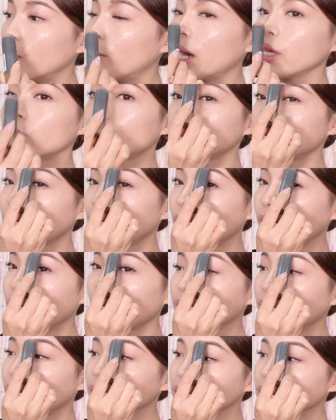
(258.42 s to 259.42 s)
前の下から
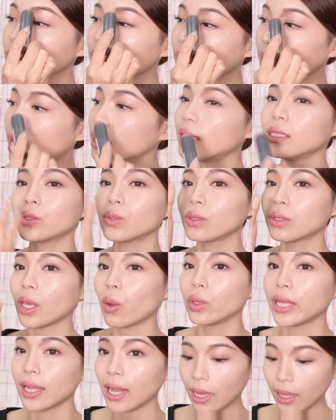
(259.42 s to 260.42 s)
必ず、えー、鼻に沿って
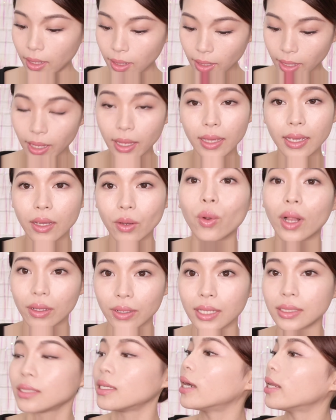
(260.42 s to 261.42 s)
骨が、えー、骨格
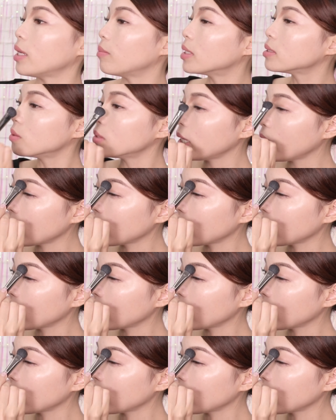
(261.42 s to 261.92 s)
が作られていますので同じようにこ